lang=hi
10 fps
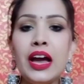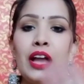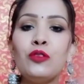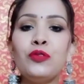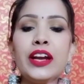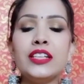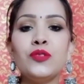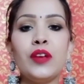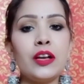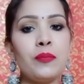हेलो
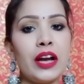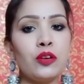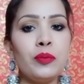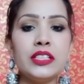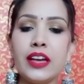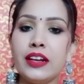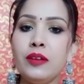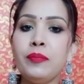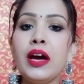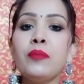फ्रेंड्स वेलकम बैक टू माय चैनल
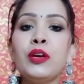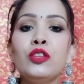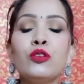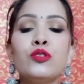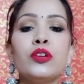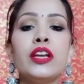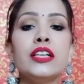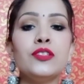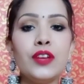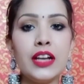मैं आपकी दोस्त सोनी
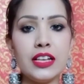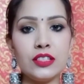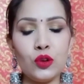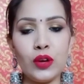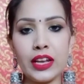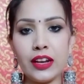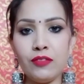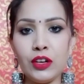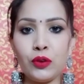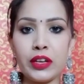आज फिर हाजिर हूँ एक नई
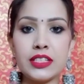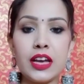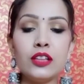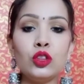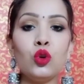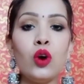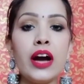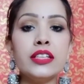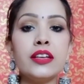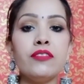वीडियो के साथ तो
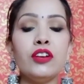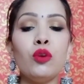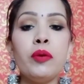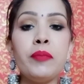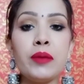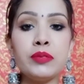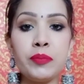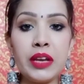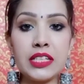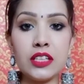आज के वीडियो में मैं आप
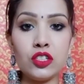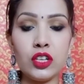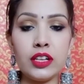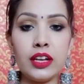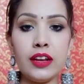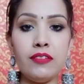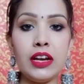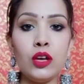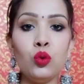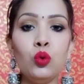सभी के साथ शेयर करने
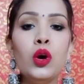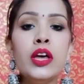वाली हूँ